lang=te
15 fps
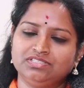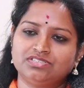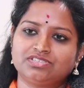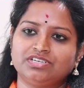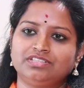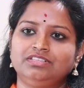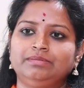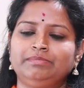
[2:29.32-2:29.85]
నుంచి
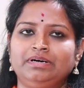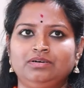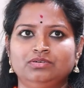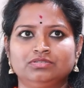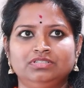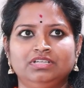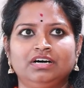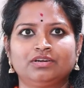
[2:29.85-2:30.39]
చేద్దామా
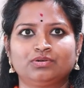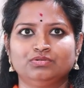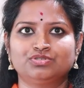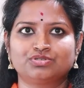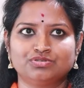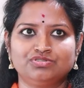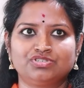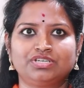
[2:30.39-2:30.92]
వద్దా రోజు
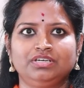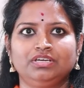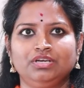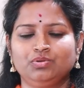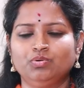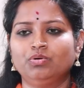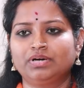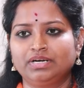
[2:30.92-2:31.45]
రోజుకి
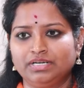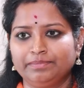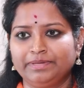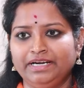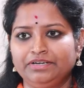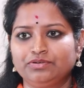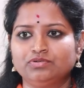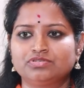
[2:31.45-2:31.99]
ఏదో ఒకటి
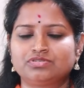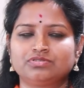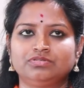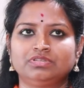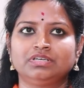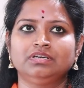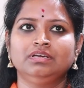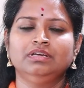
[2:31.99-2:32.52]
బయటకు
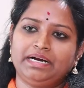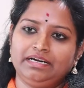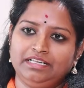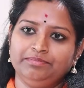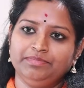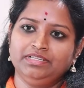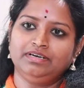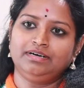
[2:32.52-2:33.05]
వస్తుంది పార్టీ
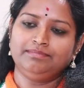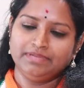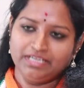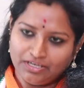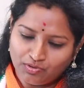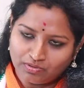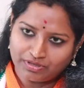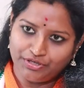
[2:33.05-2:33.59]
మీద
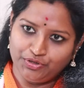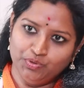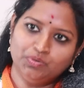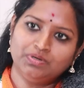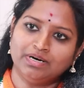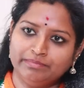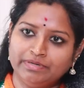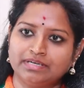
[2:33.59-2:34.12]
నేను ఒక న్యూ
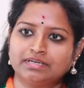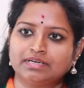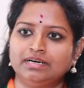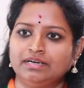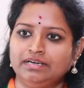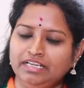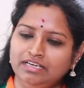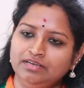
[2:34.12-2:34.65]
కమర్ గా
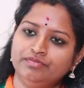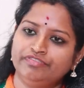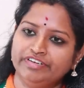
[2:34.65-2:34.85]
నేను